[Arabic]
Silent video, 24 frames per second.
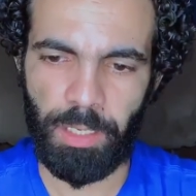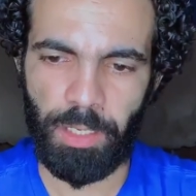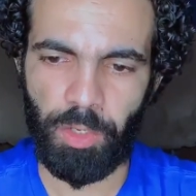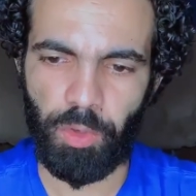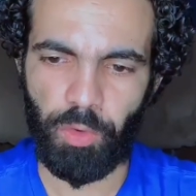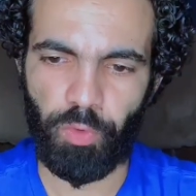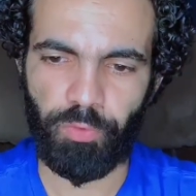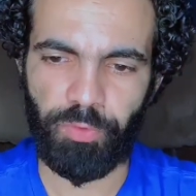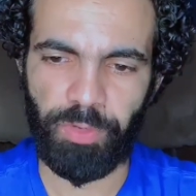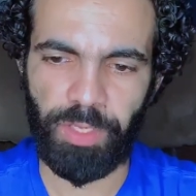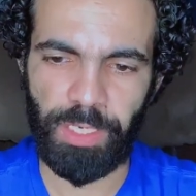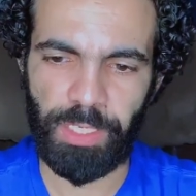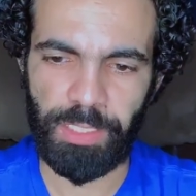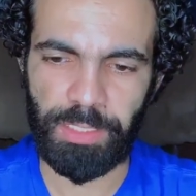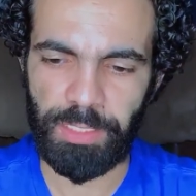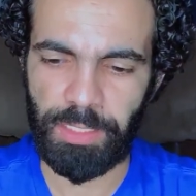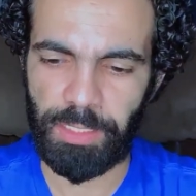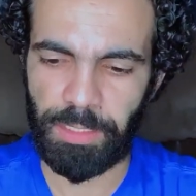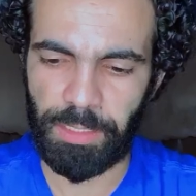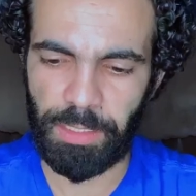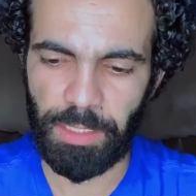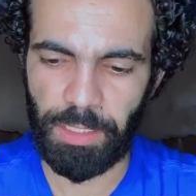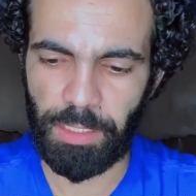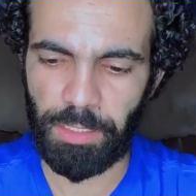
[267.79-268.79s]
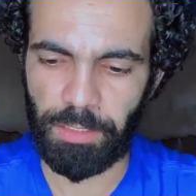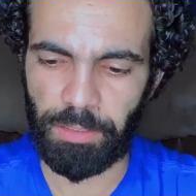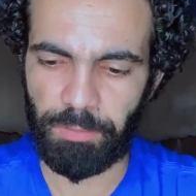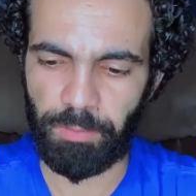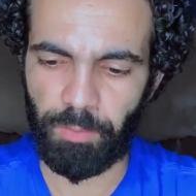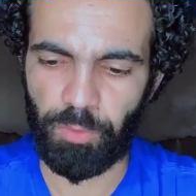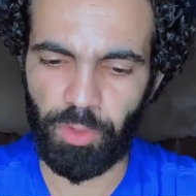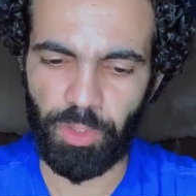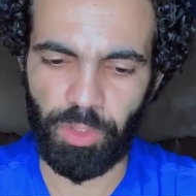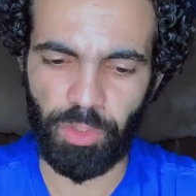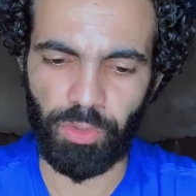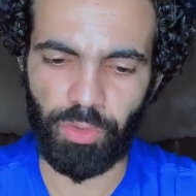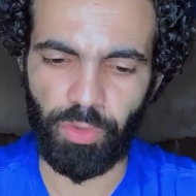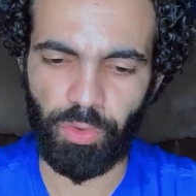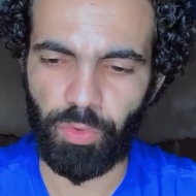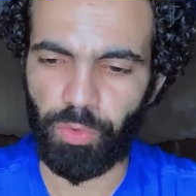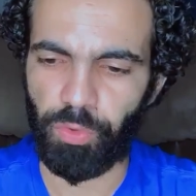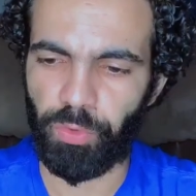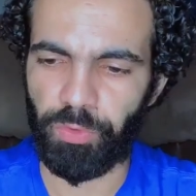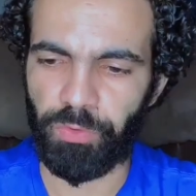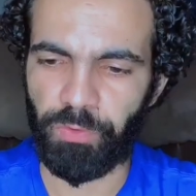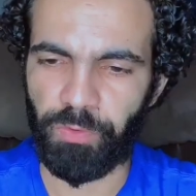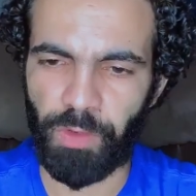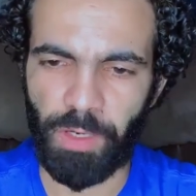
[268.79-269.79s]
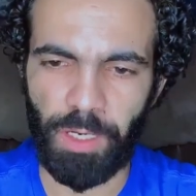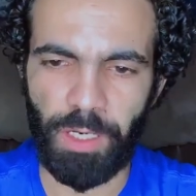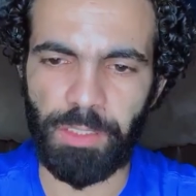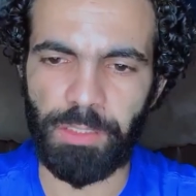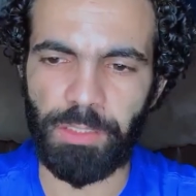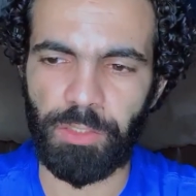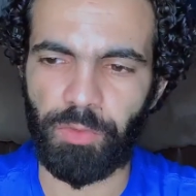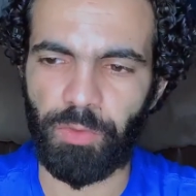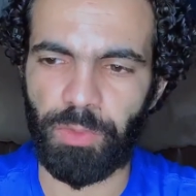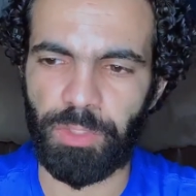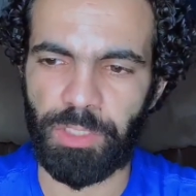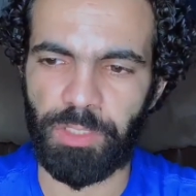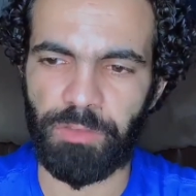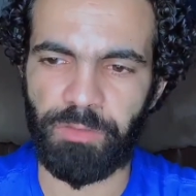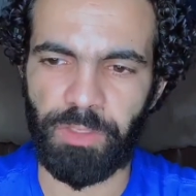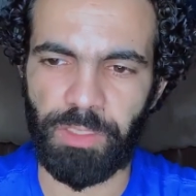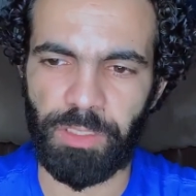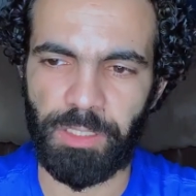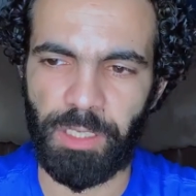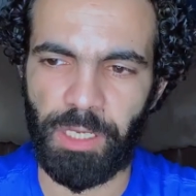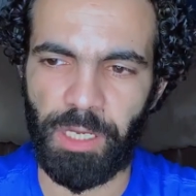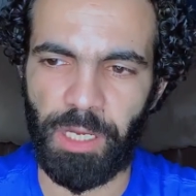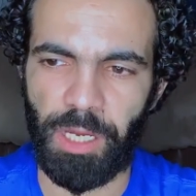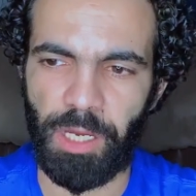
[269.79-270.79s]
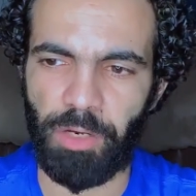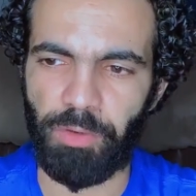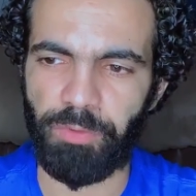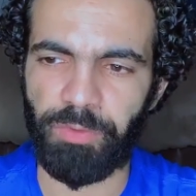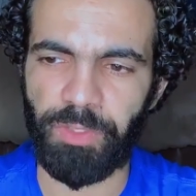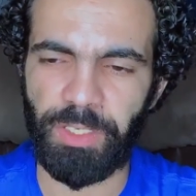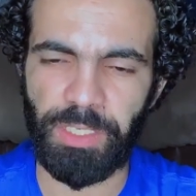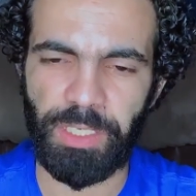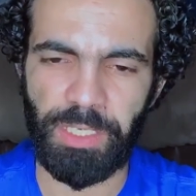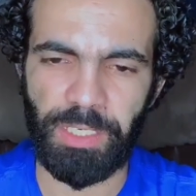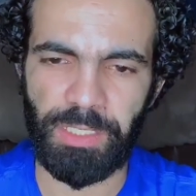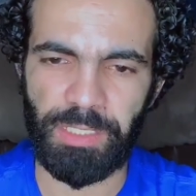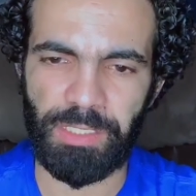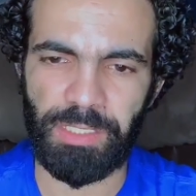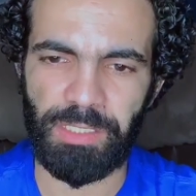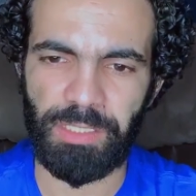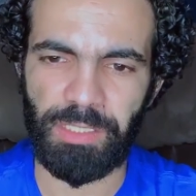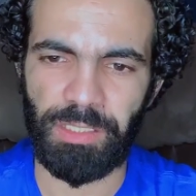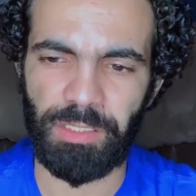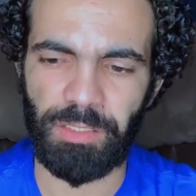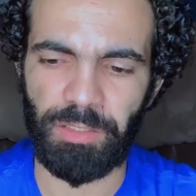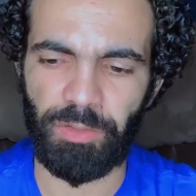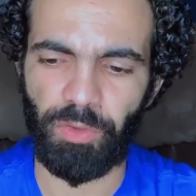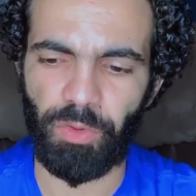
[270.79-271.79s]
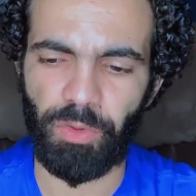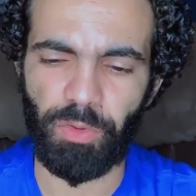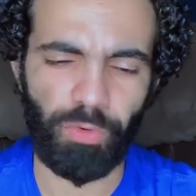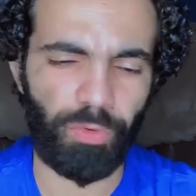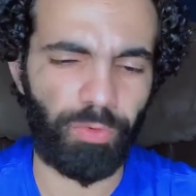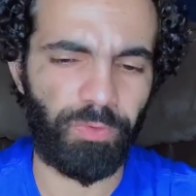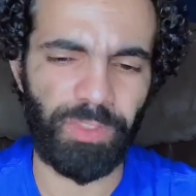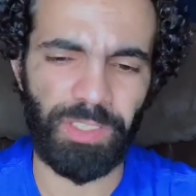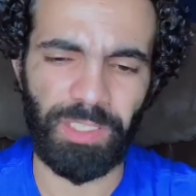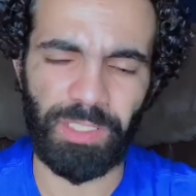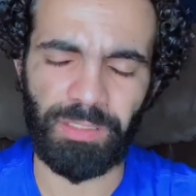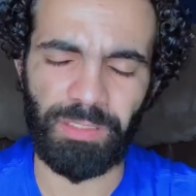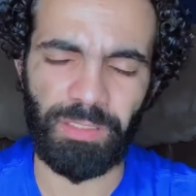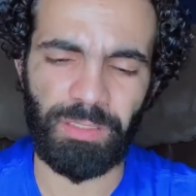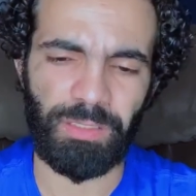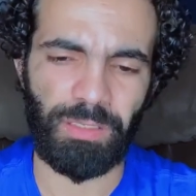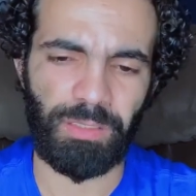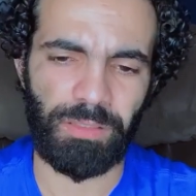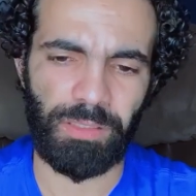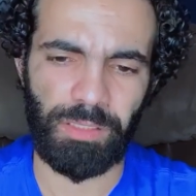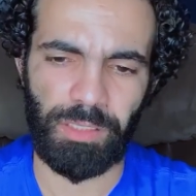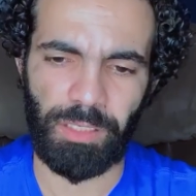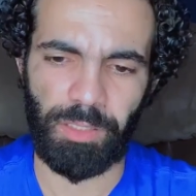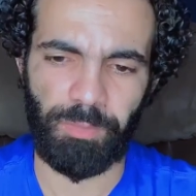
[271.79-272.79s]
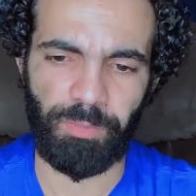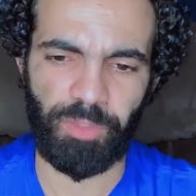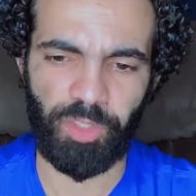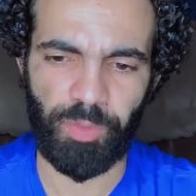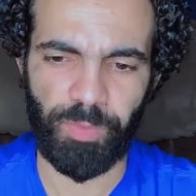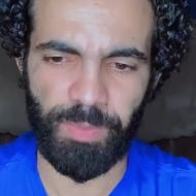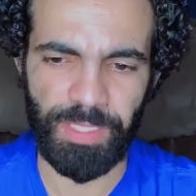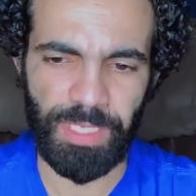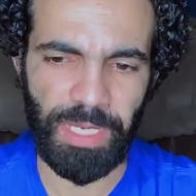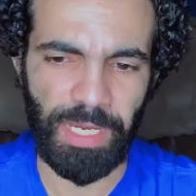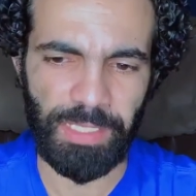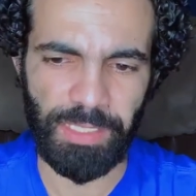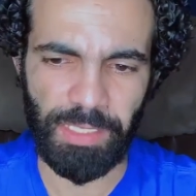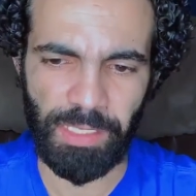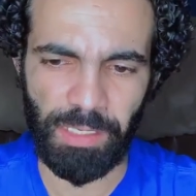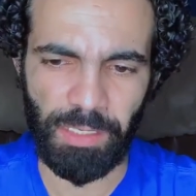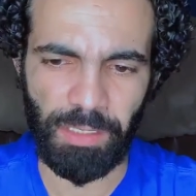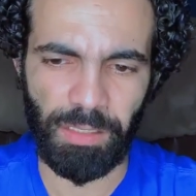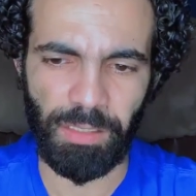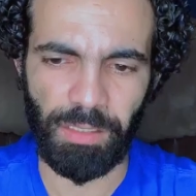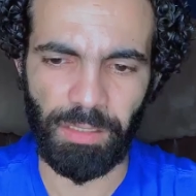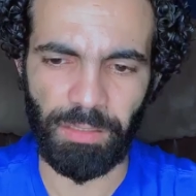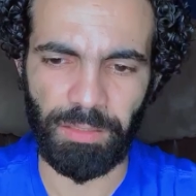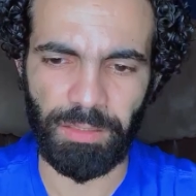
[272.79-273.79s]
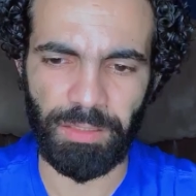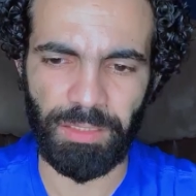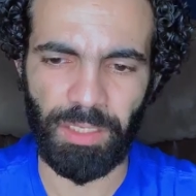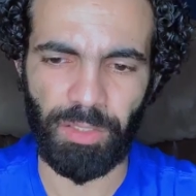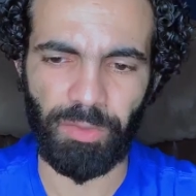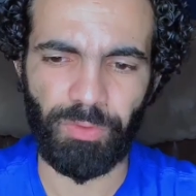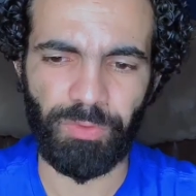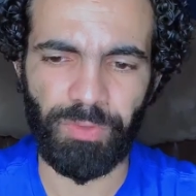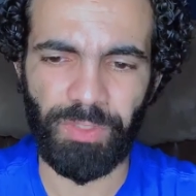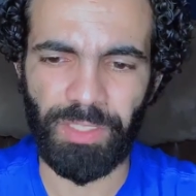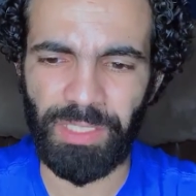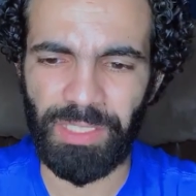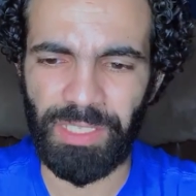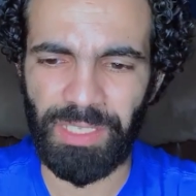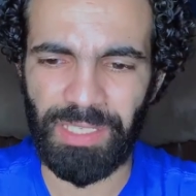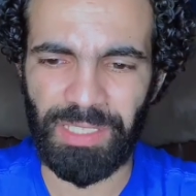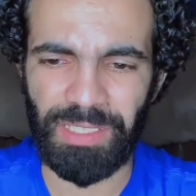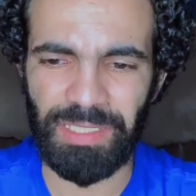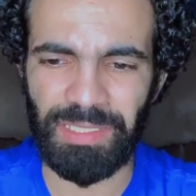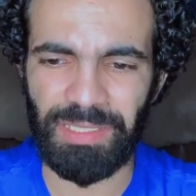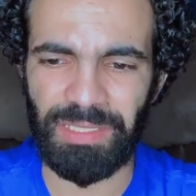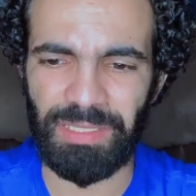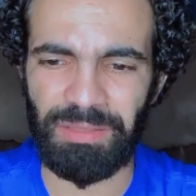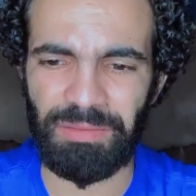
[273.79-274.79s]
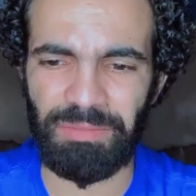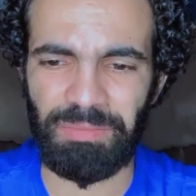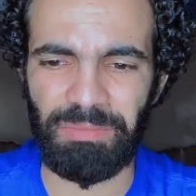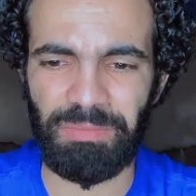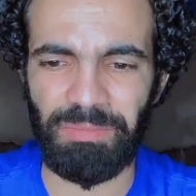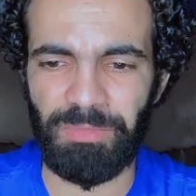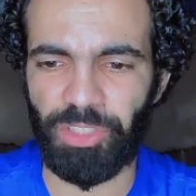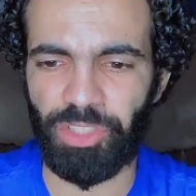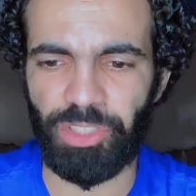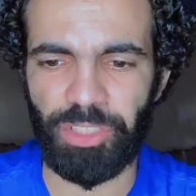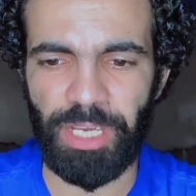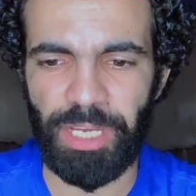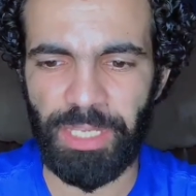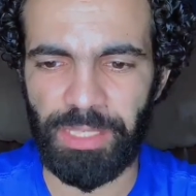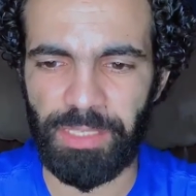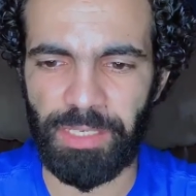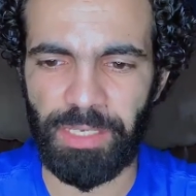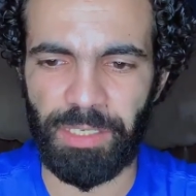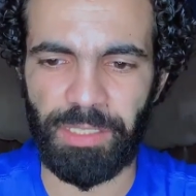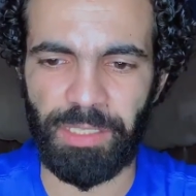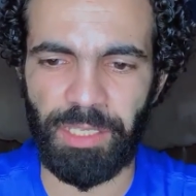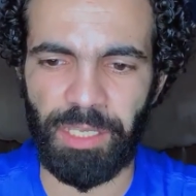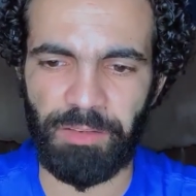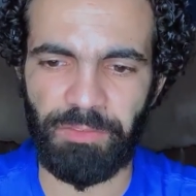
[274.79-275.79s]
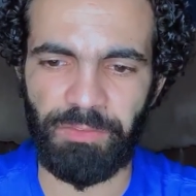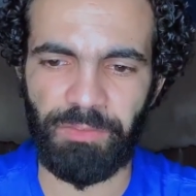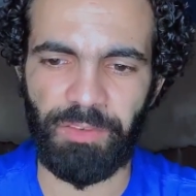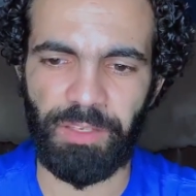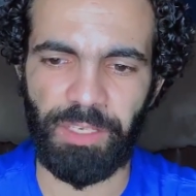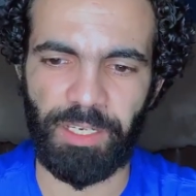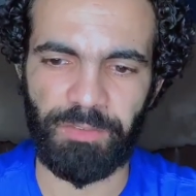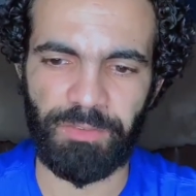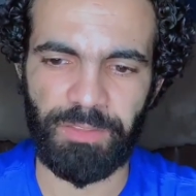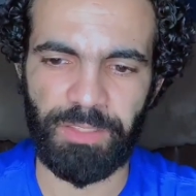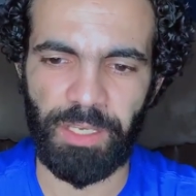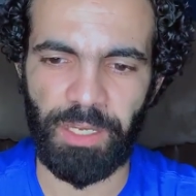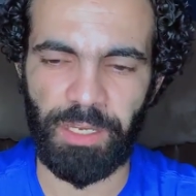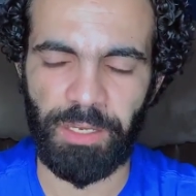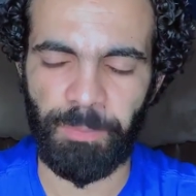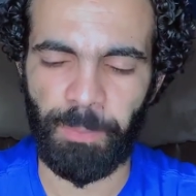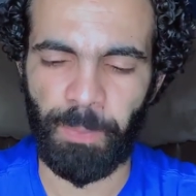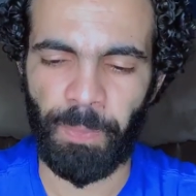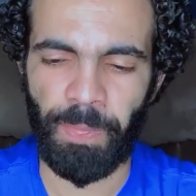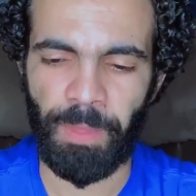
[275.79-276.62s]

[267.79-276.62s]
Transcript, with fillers: وفي ناس كتير ممكن تكون فقدت وظيفتها أو في ناس الظروف الاقتصادية مش مساعدها خالص أو في ناس مش قادرة تكفي نفسها